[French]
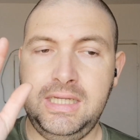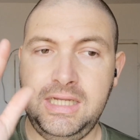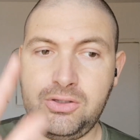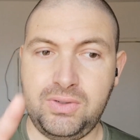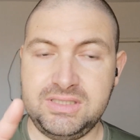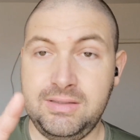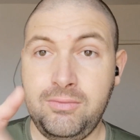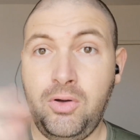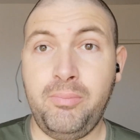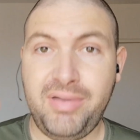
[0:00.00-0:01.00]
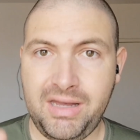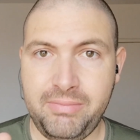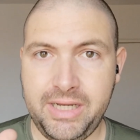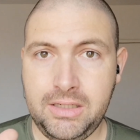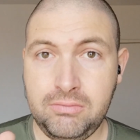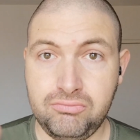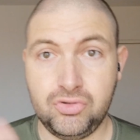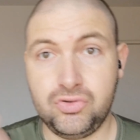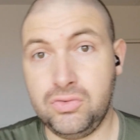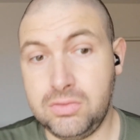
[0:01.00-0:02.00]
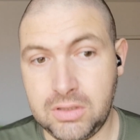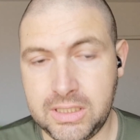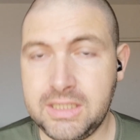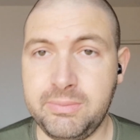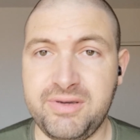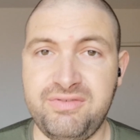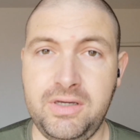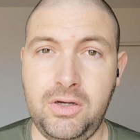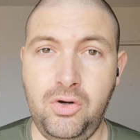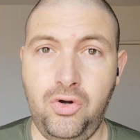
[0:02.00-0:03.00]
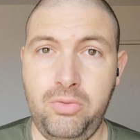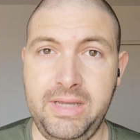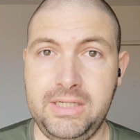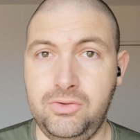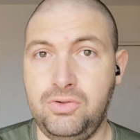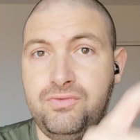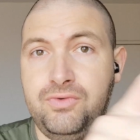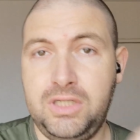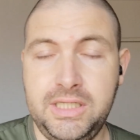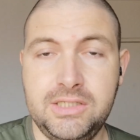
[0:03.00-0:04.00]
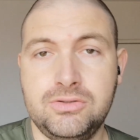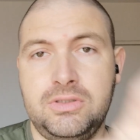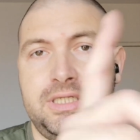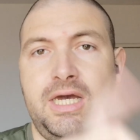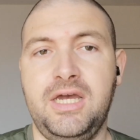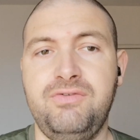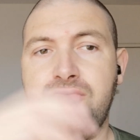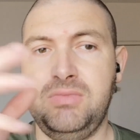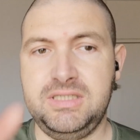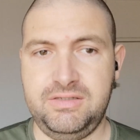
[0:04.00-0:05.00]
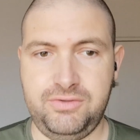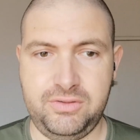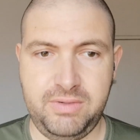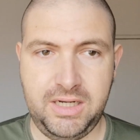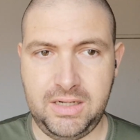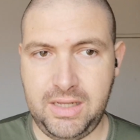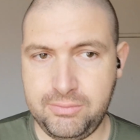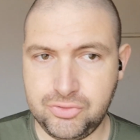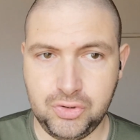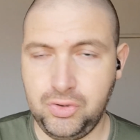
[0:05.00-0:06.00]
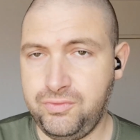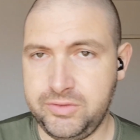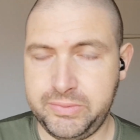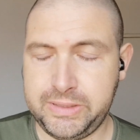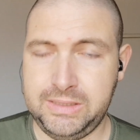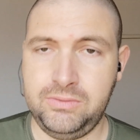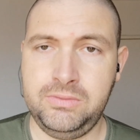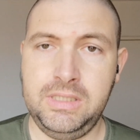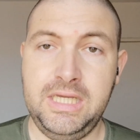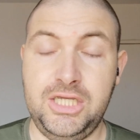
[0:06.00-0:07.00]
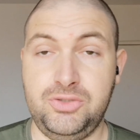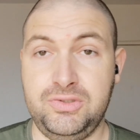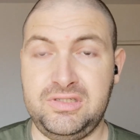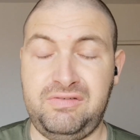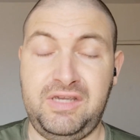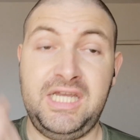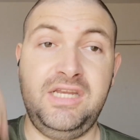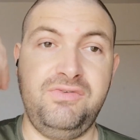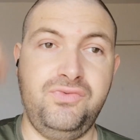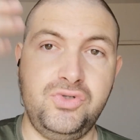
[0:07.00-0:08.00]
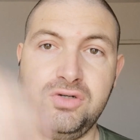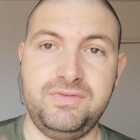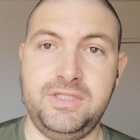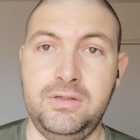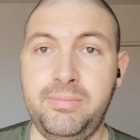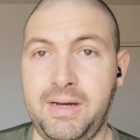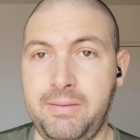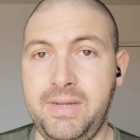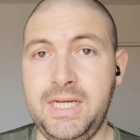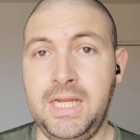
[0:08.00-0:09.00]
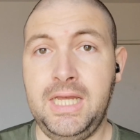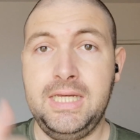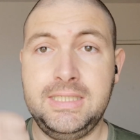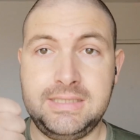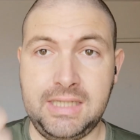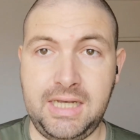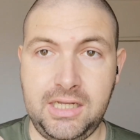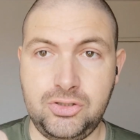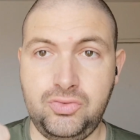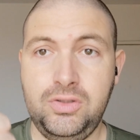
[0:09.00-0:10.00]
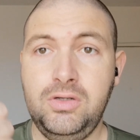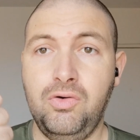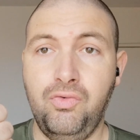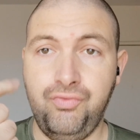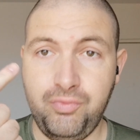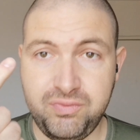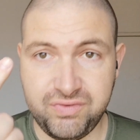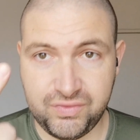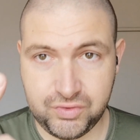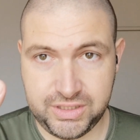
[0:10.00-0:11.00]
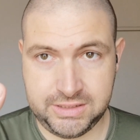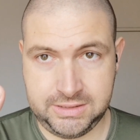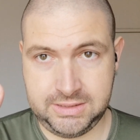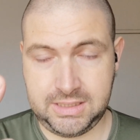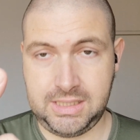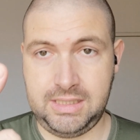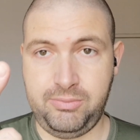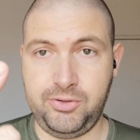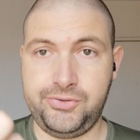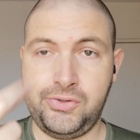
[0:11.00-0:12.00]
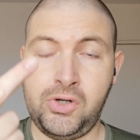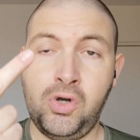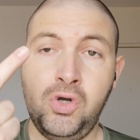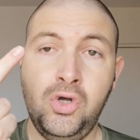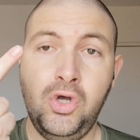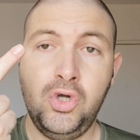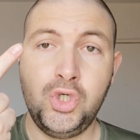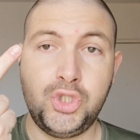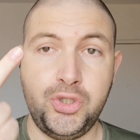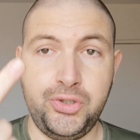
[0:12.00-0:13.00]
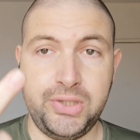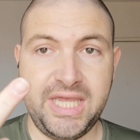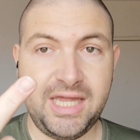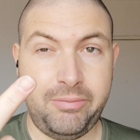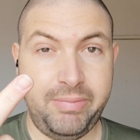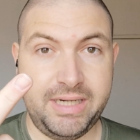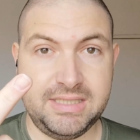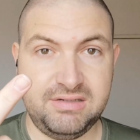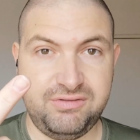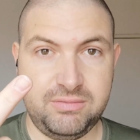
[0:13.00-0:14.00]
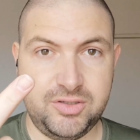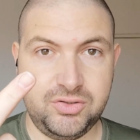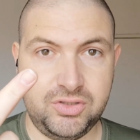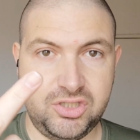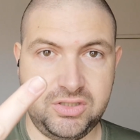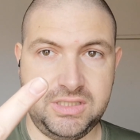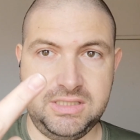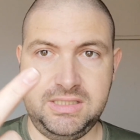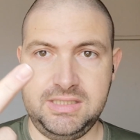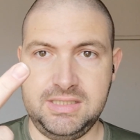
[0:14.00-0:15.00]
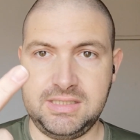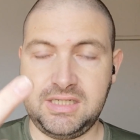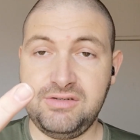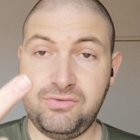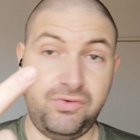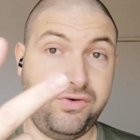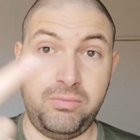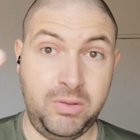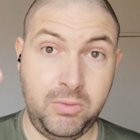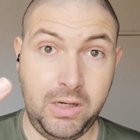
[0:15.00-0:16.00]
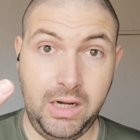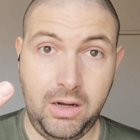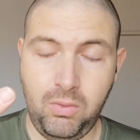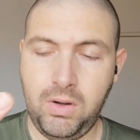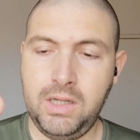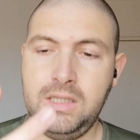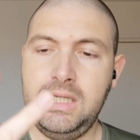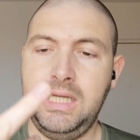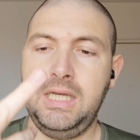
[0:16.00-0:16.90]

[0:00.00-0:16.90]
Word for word: Et troisièmement, par mail, parce qu'il y en a qui préfèrent le mail. Donc vous cliquez sur le carré, vous me laissez votre mail, un pseudo, votre prénom, et je vous enverrai les futures vidéos par mail. C'est gratuit, vous pouvez vous désinscrire n'importe quand. Je ne garde pas les informations des gens qui se désinscrivent, conformément à la loi.